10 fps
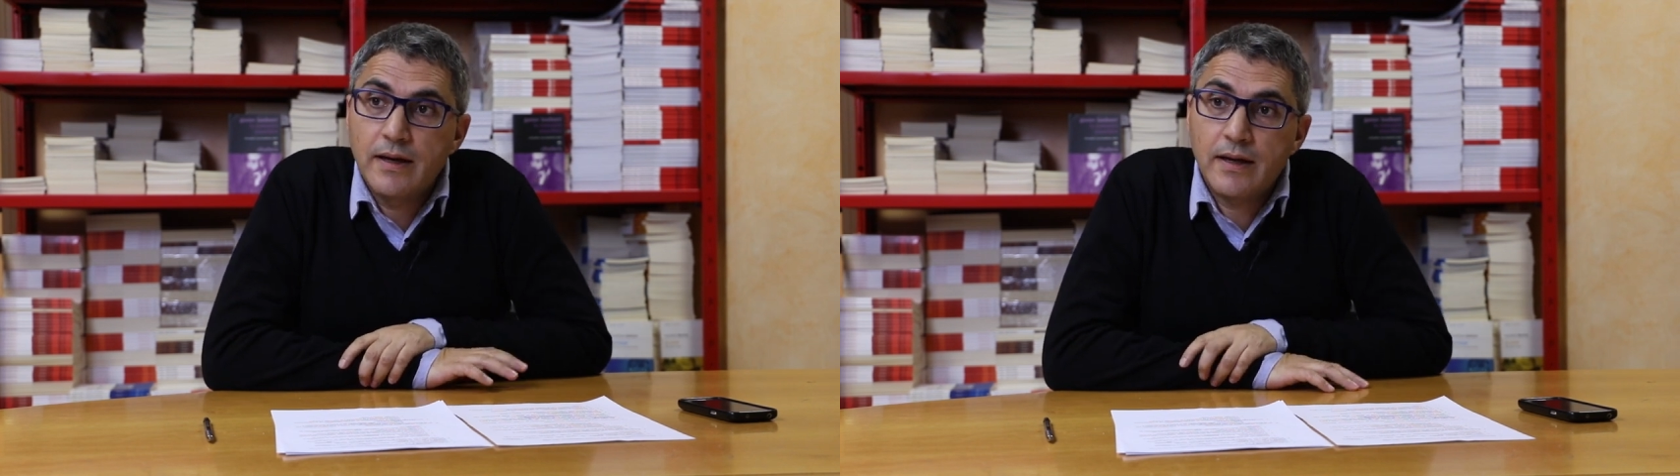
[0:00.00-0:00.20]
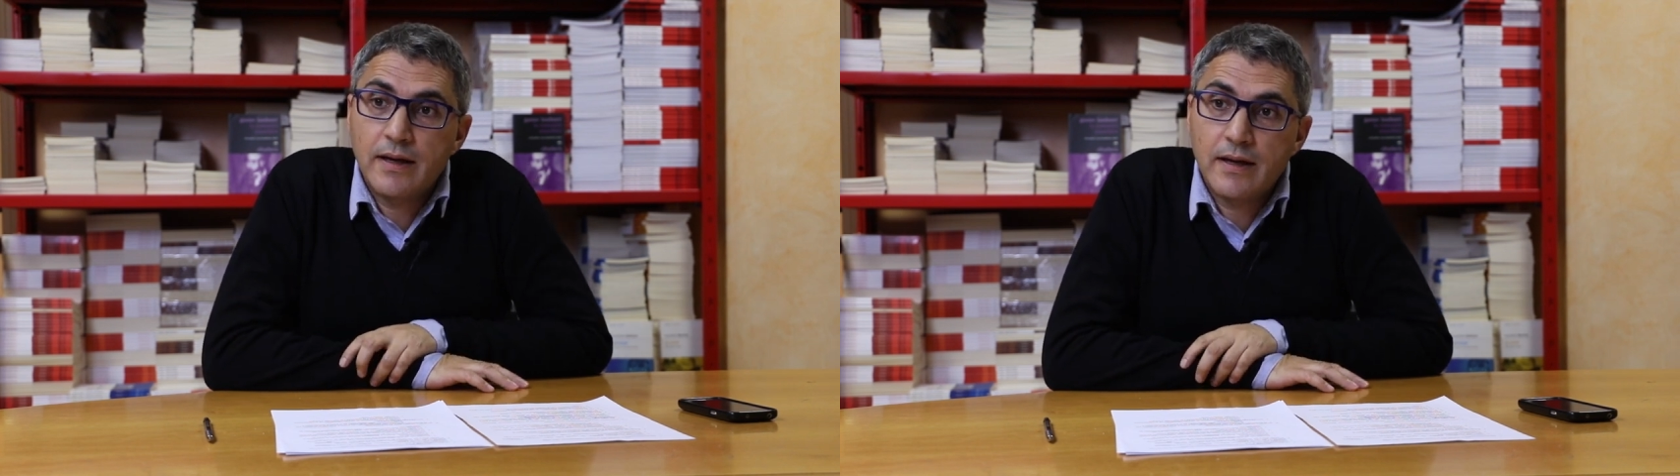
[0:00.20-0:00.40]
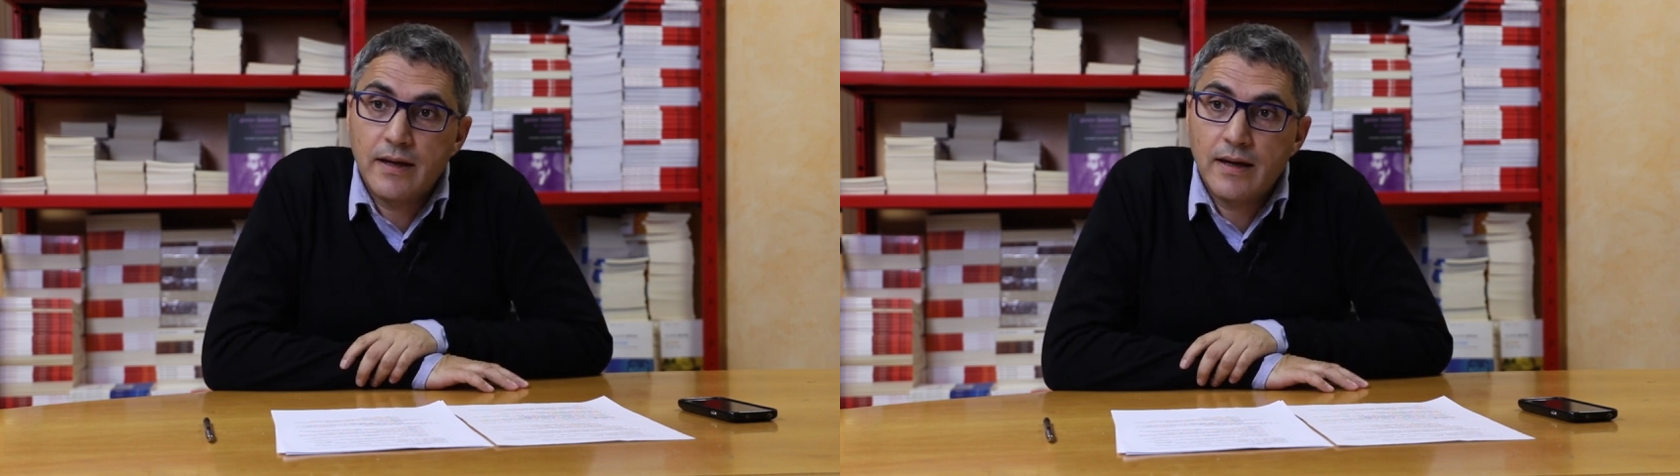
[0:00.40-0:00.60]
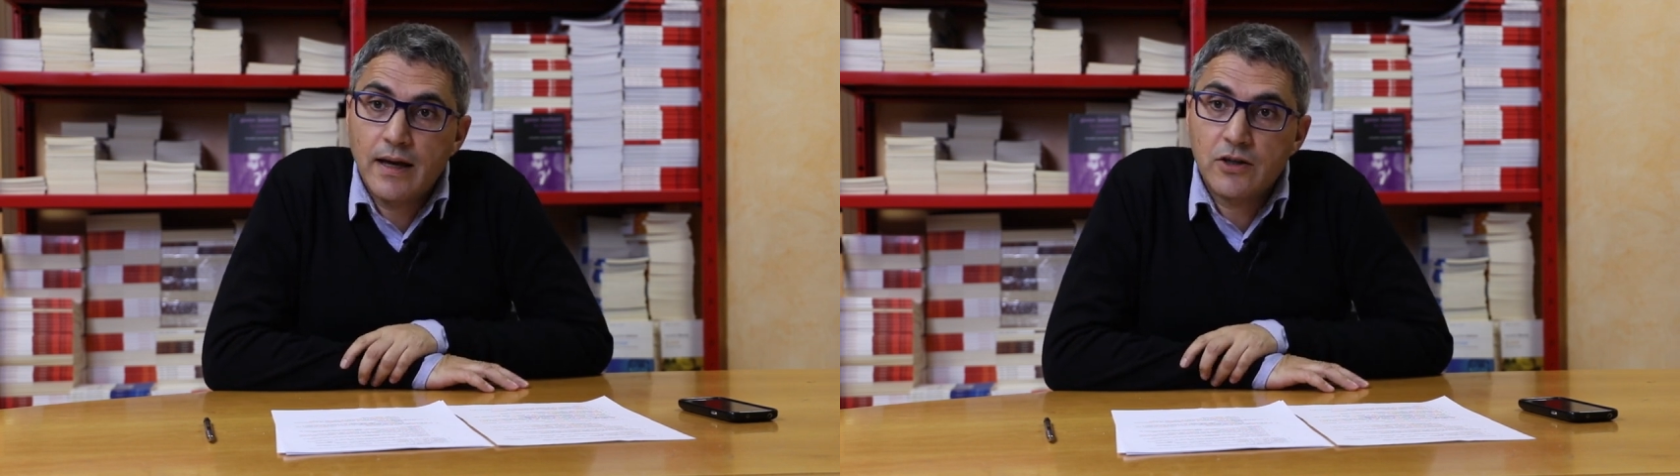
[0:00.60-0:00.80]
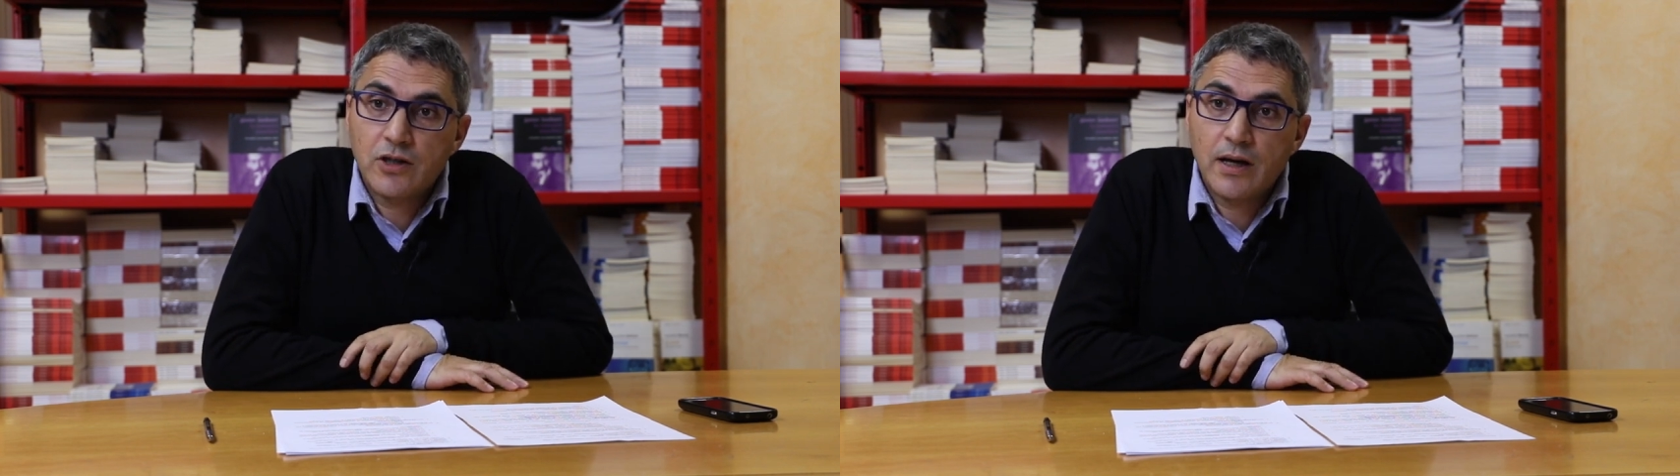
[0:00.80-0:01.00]
eh,
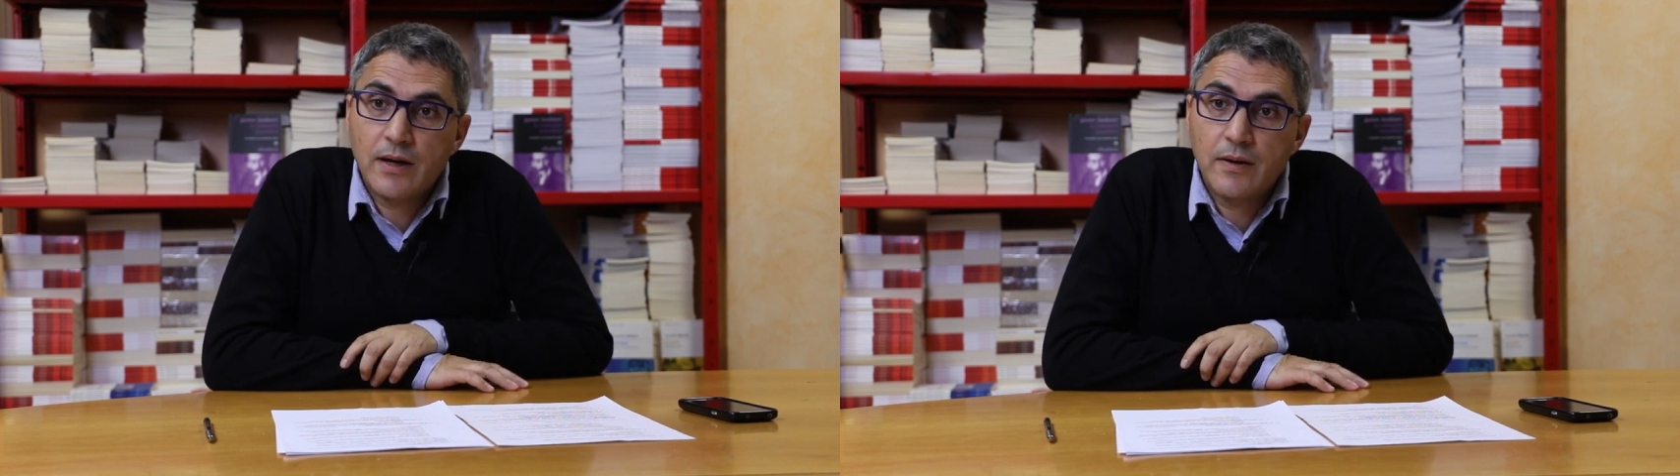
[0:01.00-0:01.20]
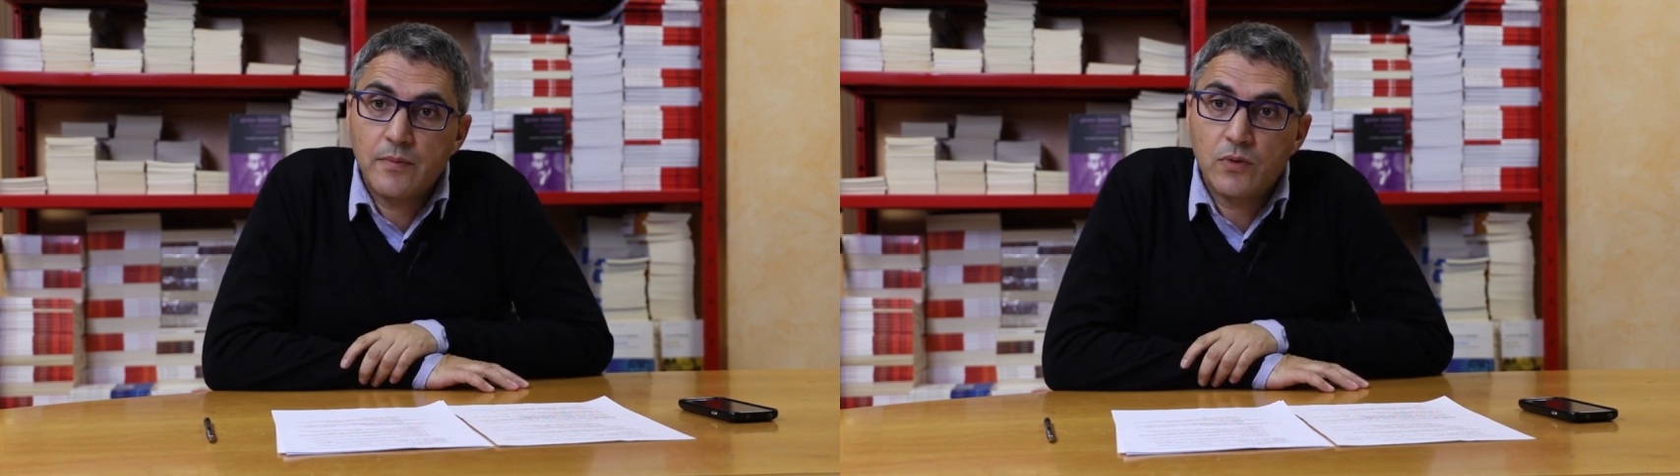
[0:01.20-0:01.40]
lascia